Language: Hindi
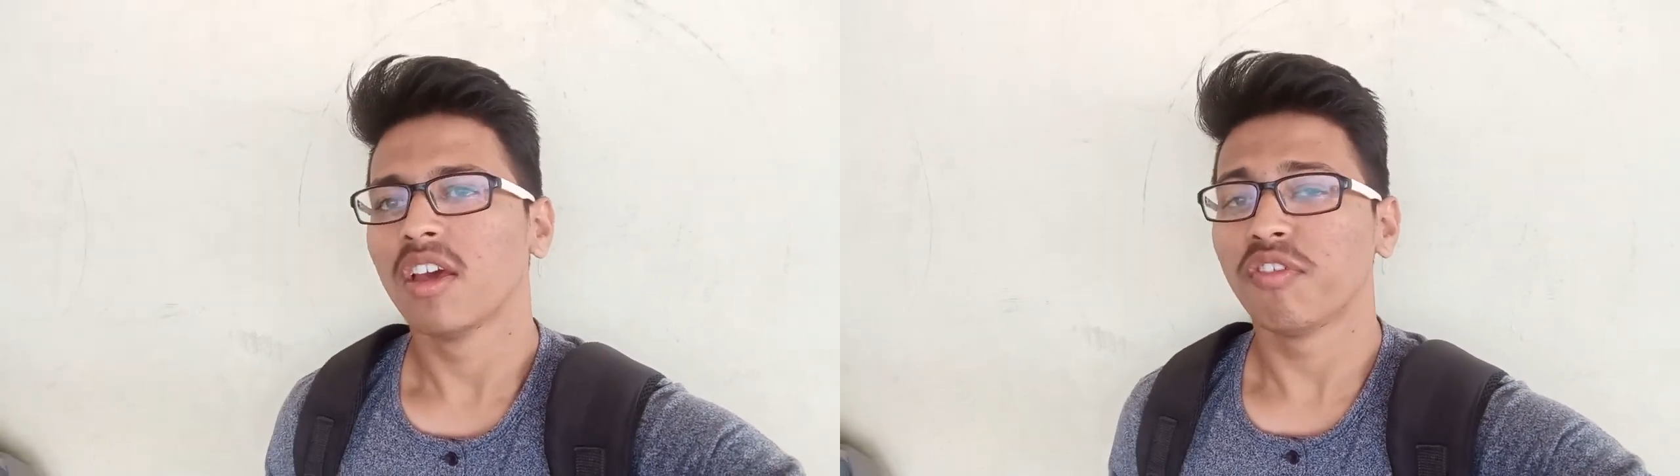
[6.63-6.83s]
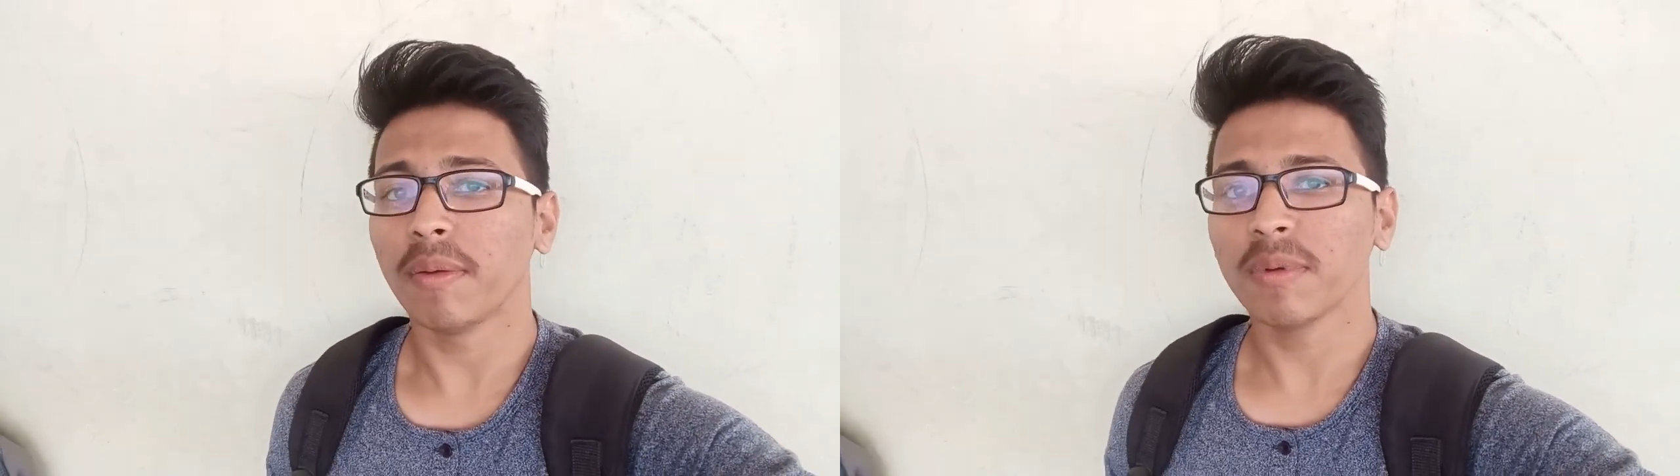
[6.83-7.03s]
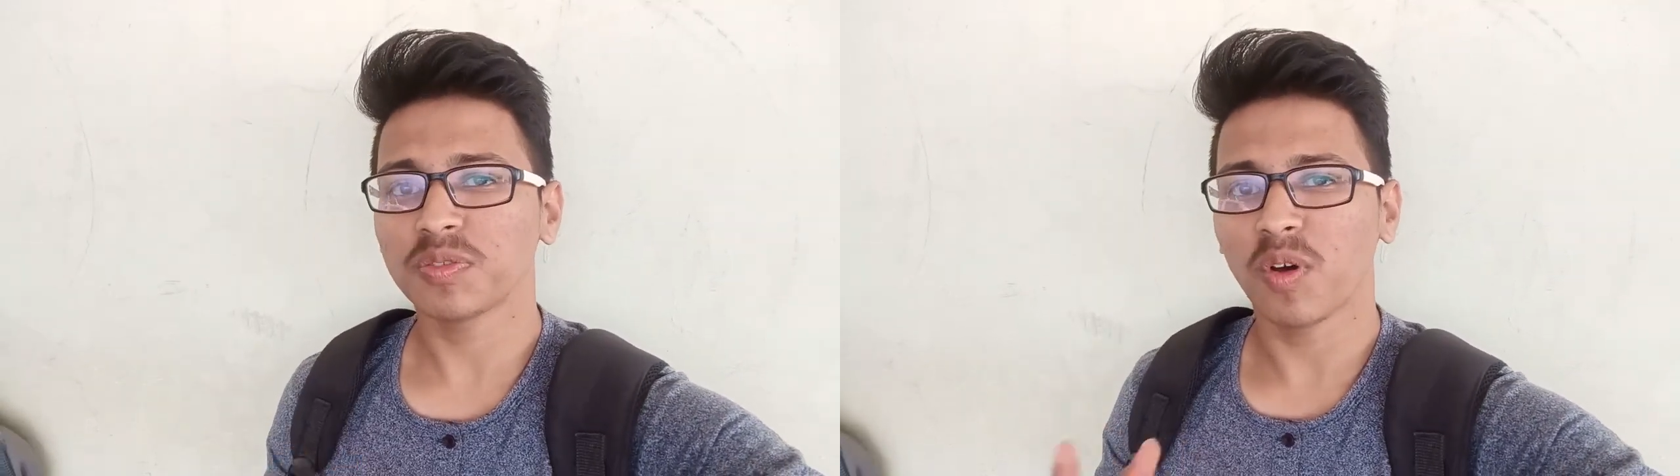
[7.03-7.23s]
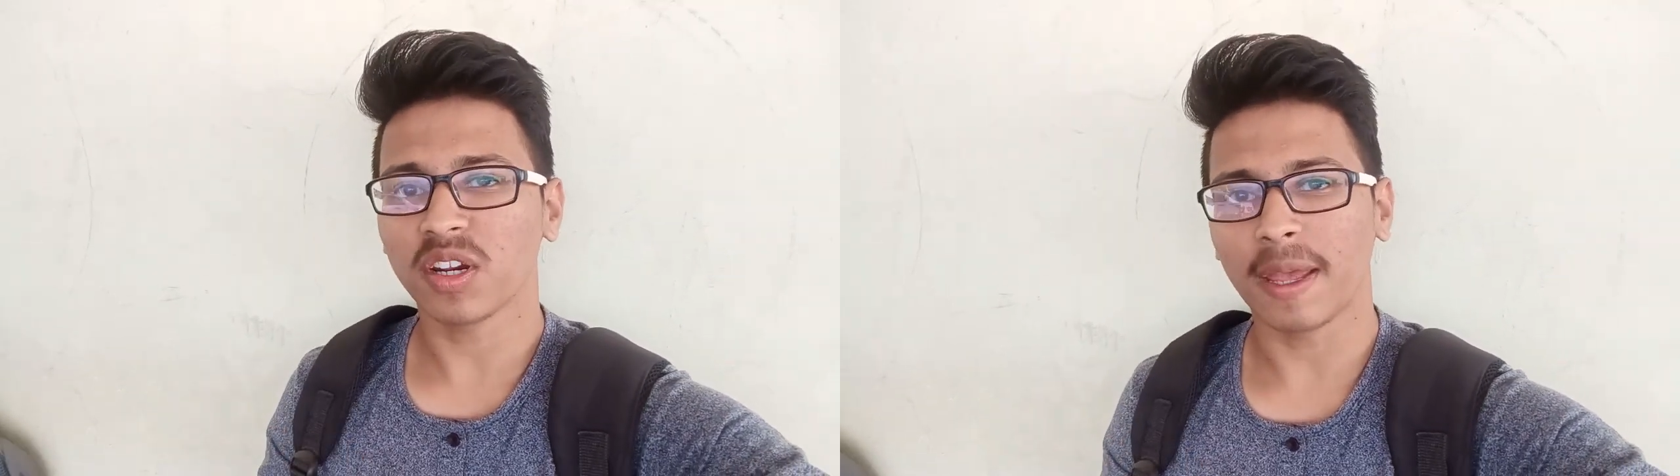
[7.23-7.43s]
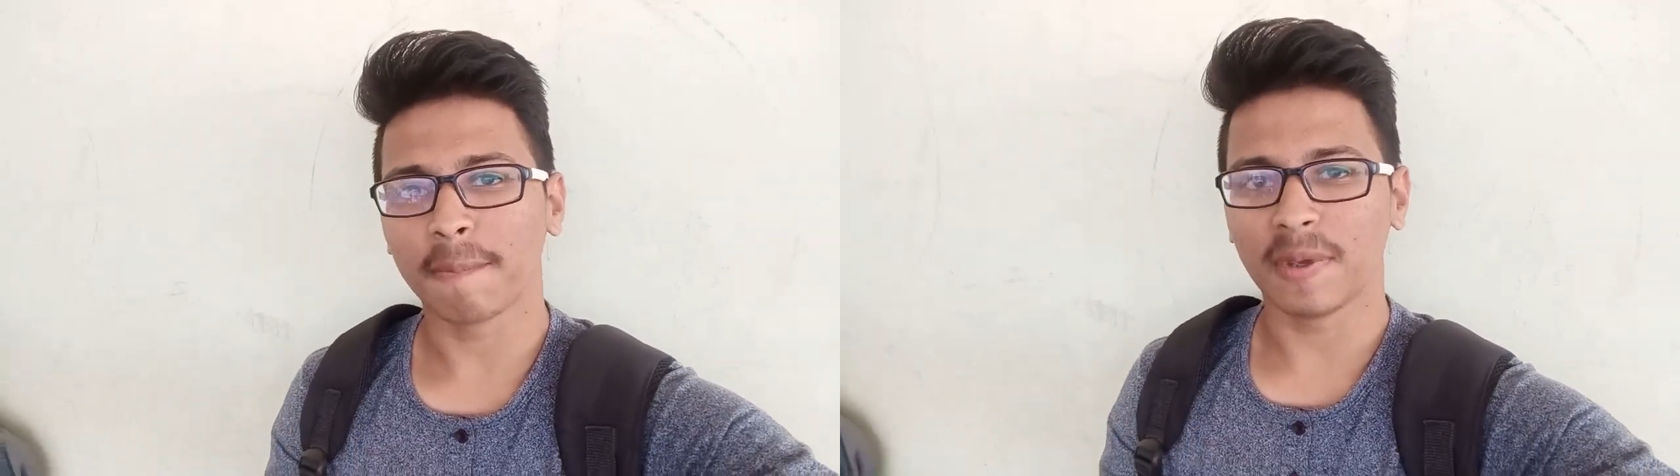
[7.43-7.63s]
फेमस फॉर
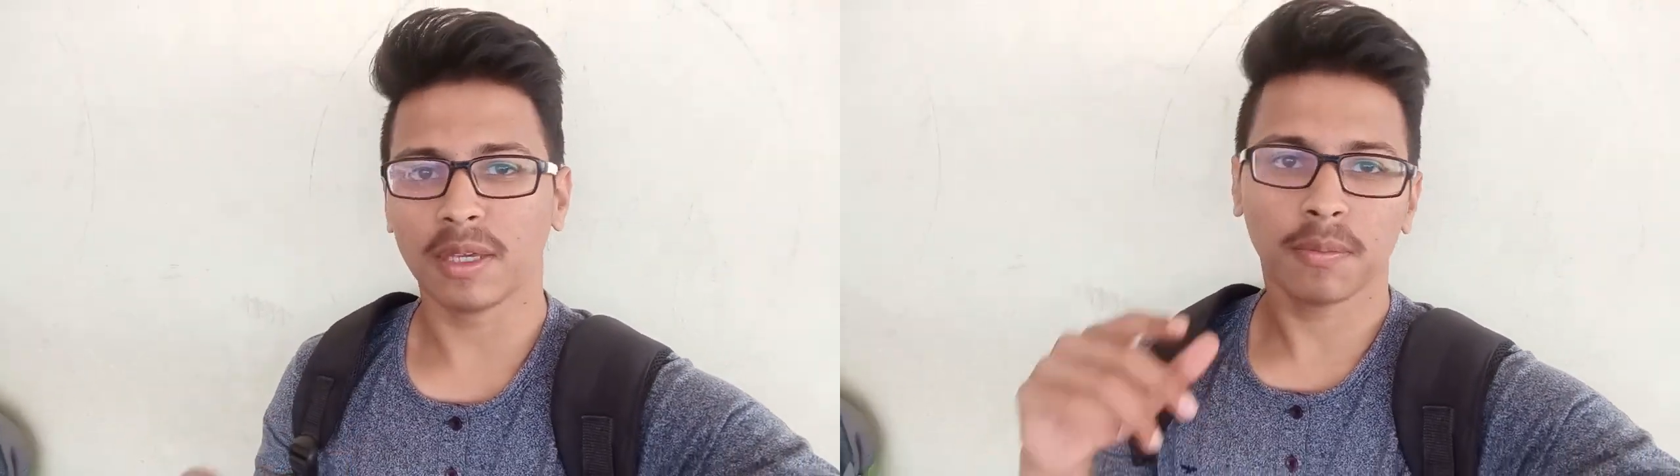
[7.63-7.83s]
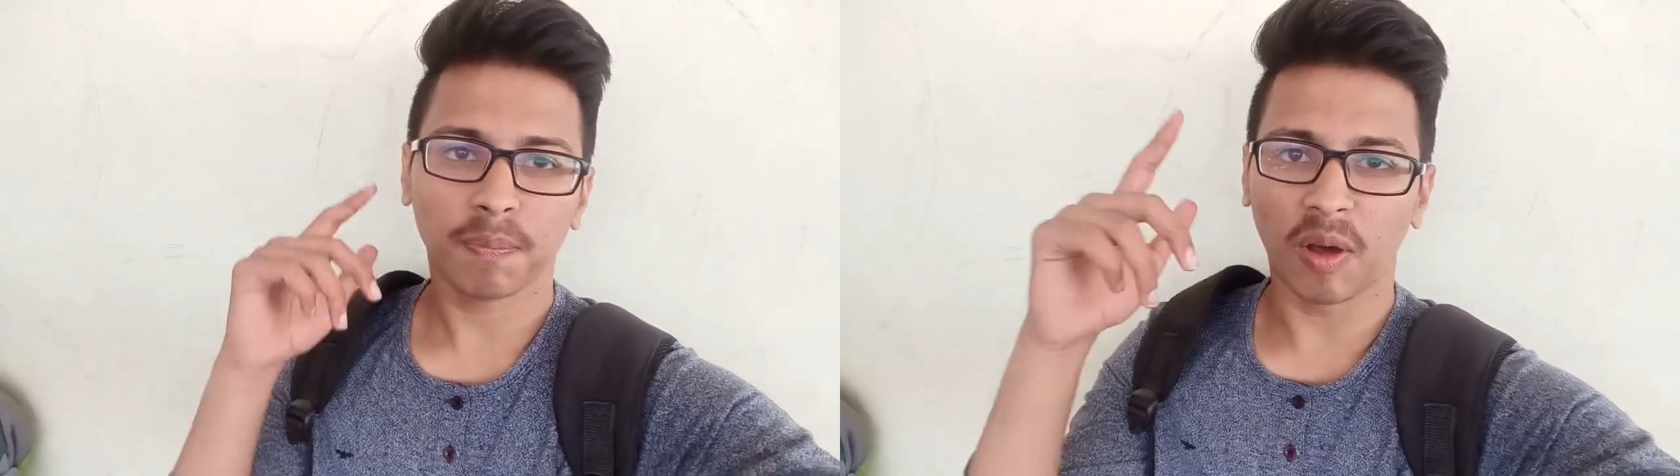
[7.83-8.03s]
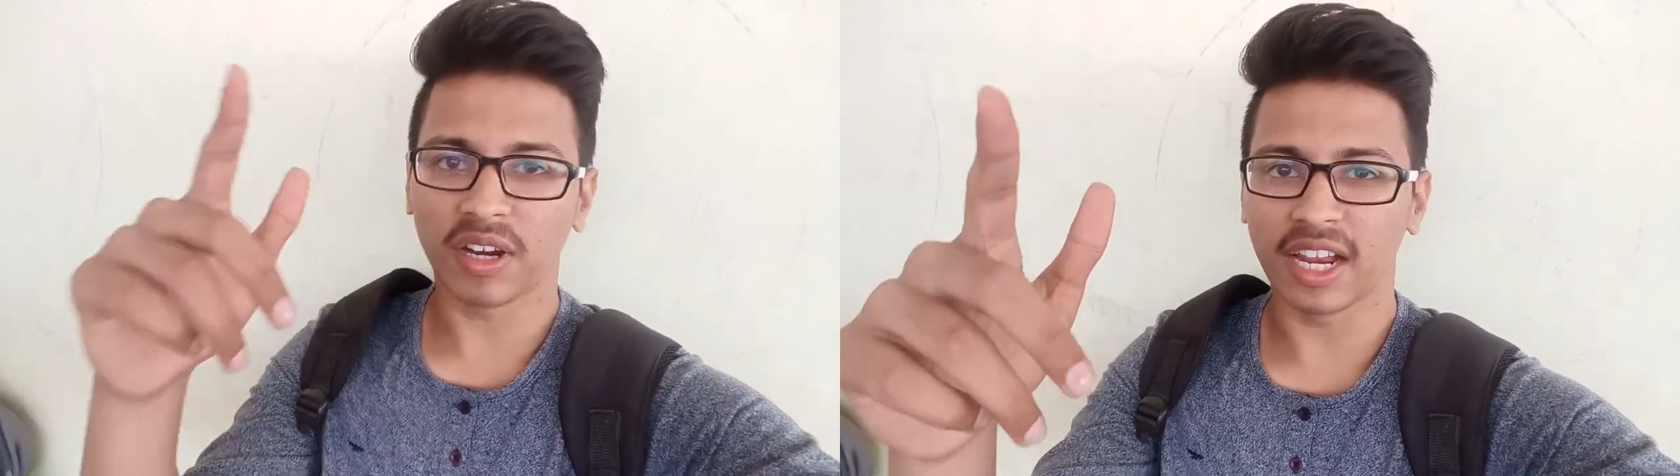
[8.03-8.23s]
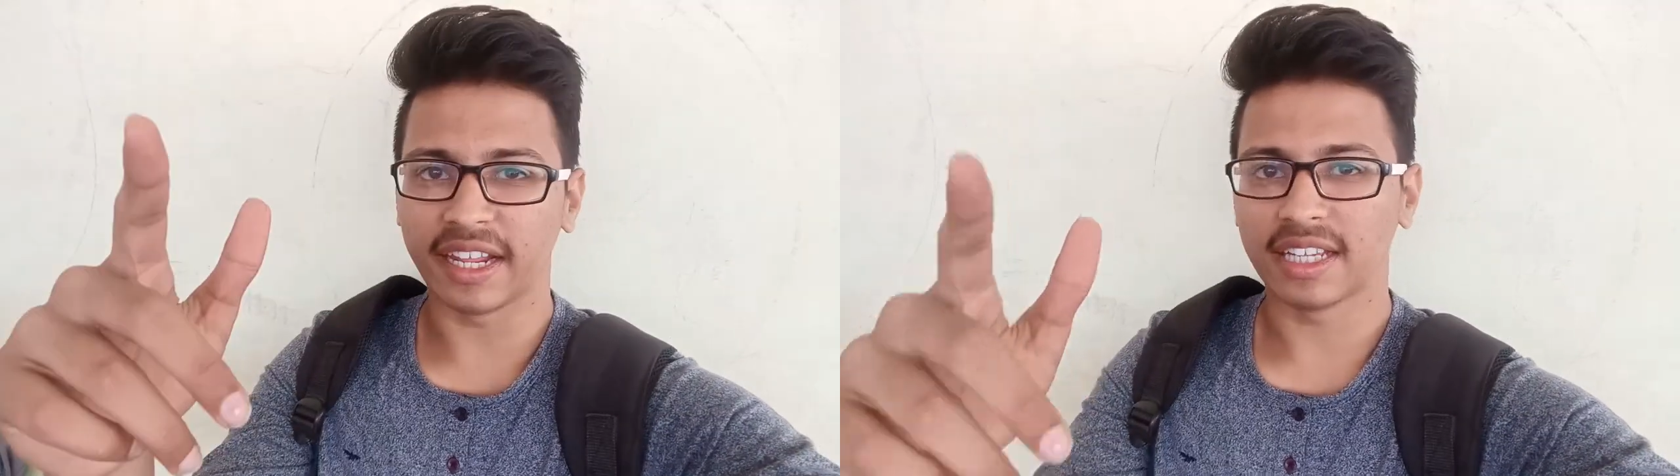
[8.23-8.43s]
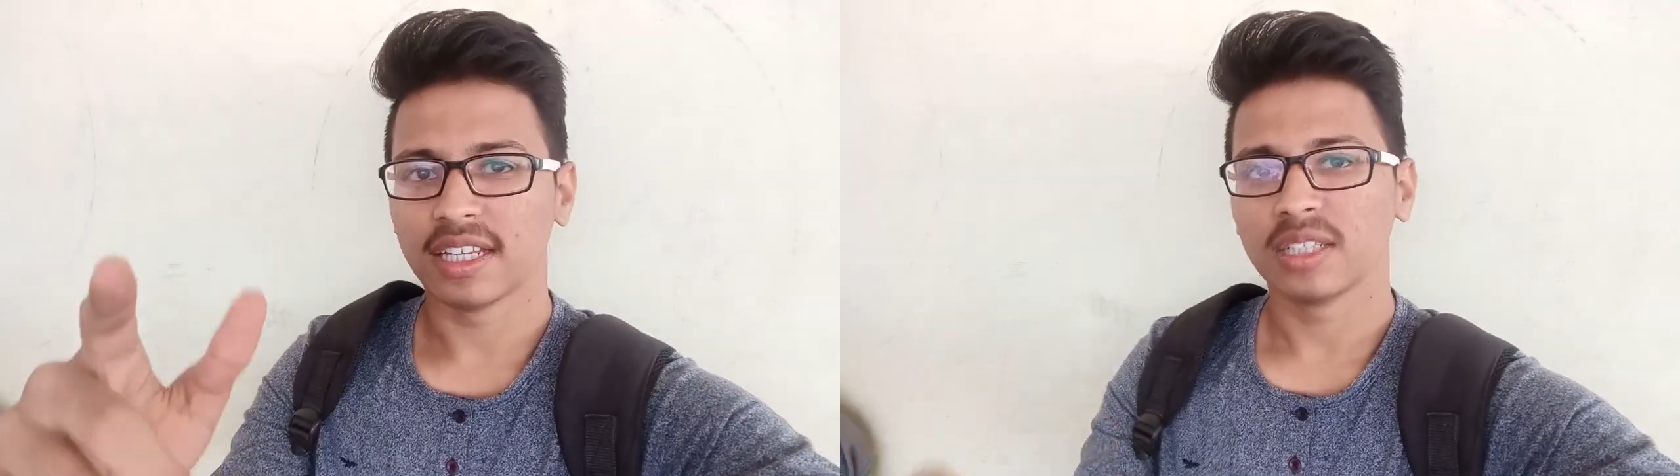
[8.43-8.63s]
कैंपिंग पौना लेक